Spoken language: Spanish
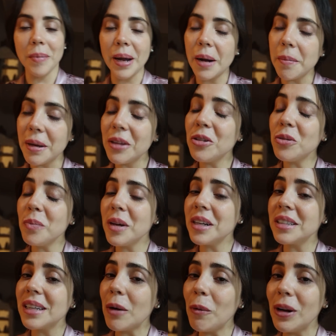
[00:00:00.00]
Para mí
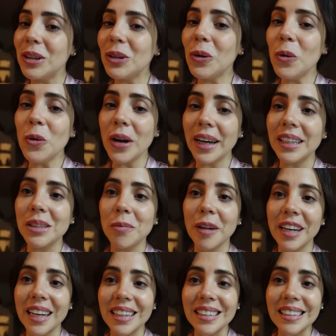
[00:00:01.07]
dormir se ha vuelto una
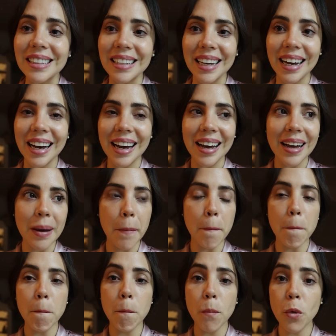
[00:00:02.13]
experiencia
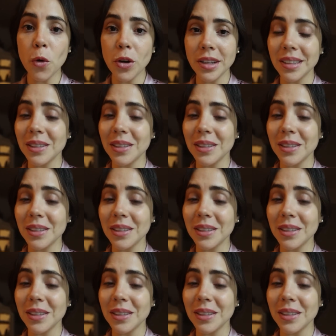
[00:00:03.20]
muy